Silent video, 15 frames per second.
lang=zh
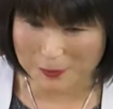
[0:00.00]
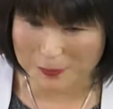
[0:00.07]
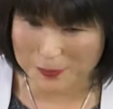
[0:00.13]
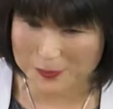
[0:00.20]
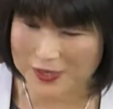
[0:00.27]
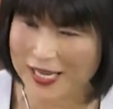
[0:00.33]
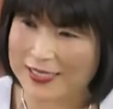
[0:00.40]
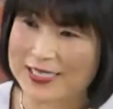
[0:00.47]
一
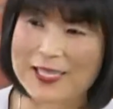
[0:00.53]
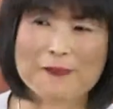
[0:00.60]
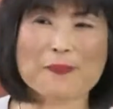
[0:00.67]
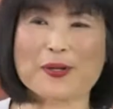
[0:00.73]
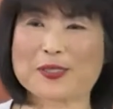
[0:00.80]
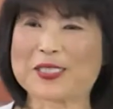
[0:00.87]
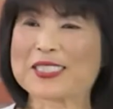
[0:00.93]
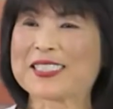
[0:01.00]
部大肠
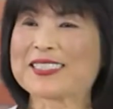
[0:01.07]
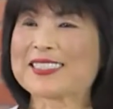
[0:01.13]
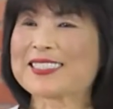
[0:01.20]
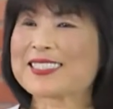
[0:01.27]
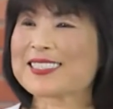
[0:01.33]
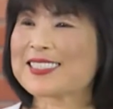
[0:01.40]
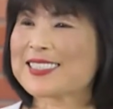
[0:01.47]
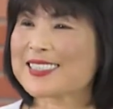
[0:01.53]
保健，
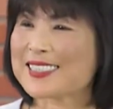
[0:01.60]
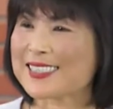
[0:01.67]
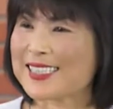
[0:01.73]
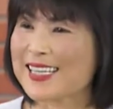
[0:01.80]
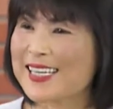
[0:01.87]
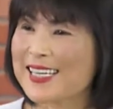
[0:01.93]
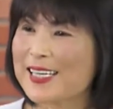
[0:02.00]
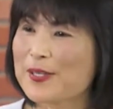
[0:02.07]
真的是
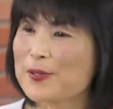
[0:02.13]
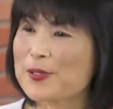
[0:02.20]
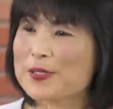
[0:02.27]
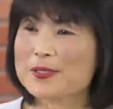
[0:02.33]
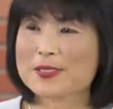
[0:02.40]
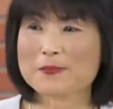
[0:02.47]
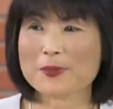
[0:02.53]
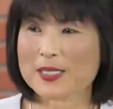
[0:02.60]
因
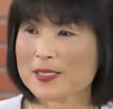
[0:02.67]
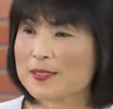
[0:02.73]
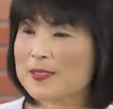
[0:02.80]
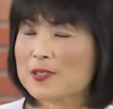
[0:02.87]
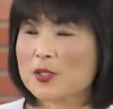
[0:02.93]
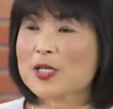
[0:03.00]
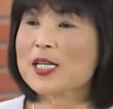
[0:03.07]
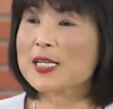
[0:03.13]
为每个
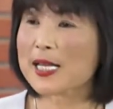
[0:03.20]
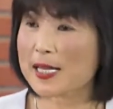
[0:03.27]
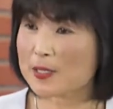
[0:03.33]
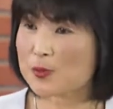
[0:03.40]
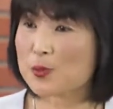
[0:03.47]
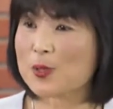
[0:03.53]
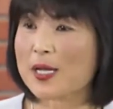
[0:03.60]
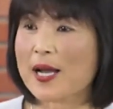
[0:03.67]
人你可以看
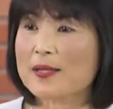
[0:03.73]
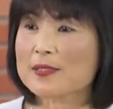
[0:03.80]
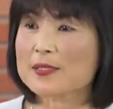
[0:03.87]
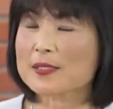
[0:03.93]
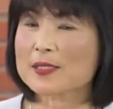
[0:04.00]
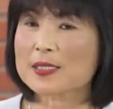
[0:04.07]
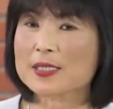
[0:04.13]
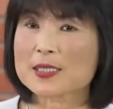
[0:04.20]
得出来他的
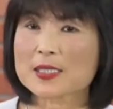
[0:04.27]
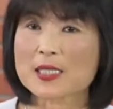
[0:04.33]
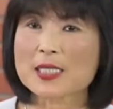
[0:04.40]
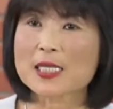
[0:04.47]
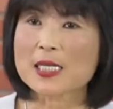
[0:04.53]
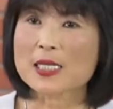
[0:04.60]
那个。